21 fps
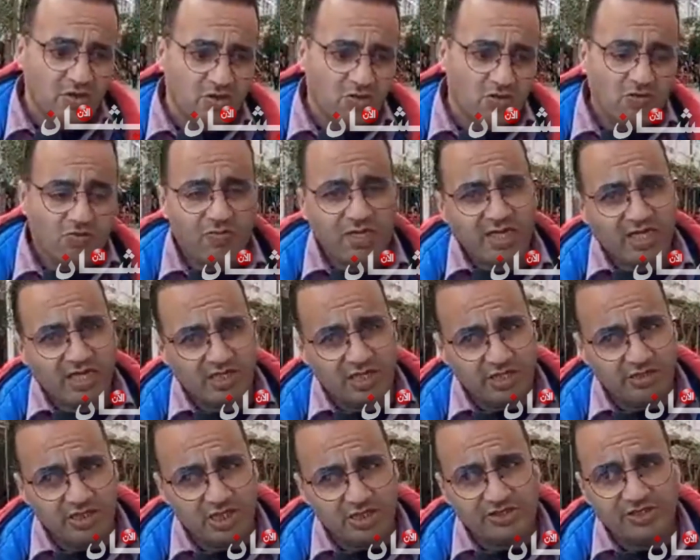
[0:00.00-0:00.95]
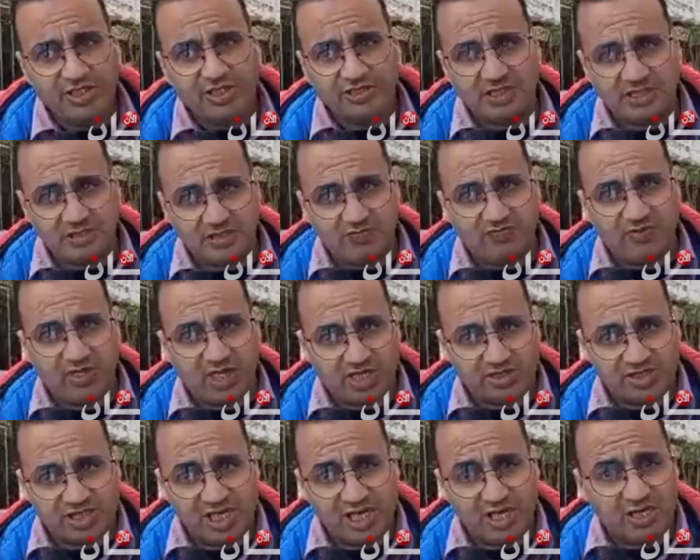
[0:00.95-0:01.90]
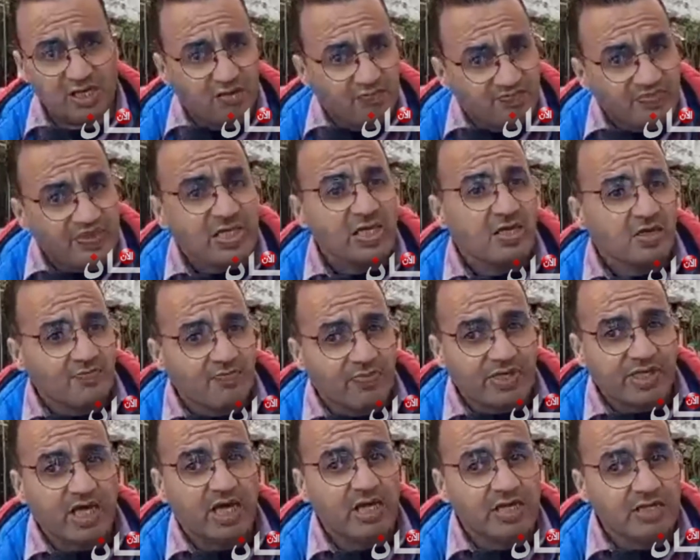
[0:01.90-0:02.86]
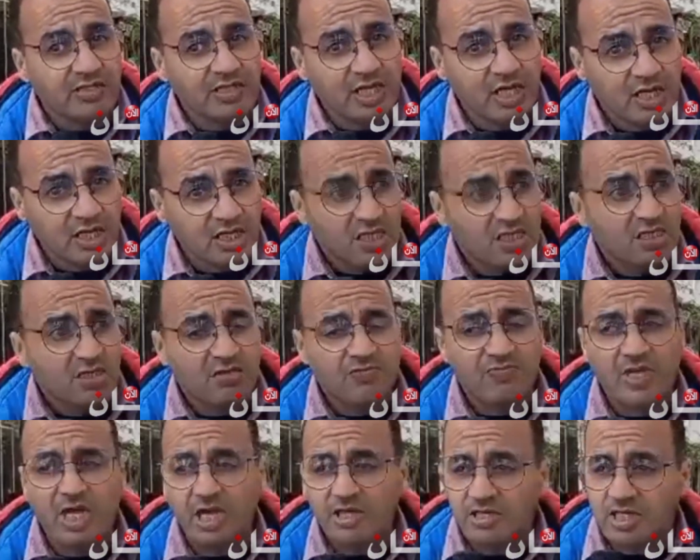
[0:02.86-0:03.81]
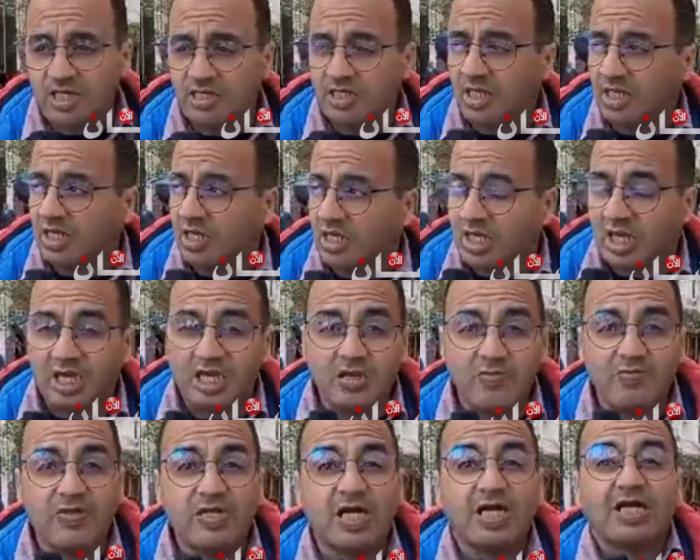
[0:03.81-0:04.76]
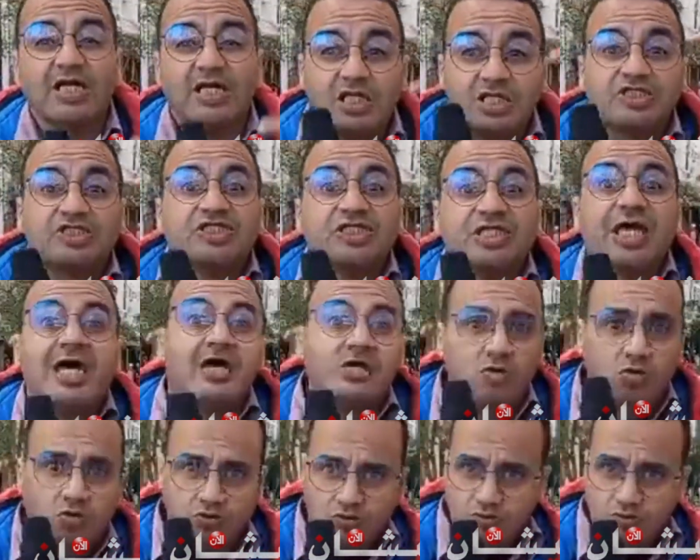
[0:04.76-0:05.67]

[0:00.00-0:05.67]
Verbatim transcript: وما يخلعناش حيت حنا في كاس العالم برهنا باننا غلبنا كريستيانو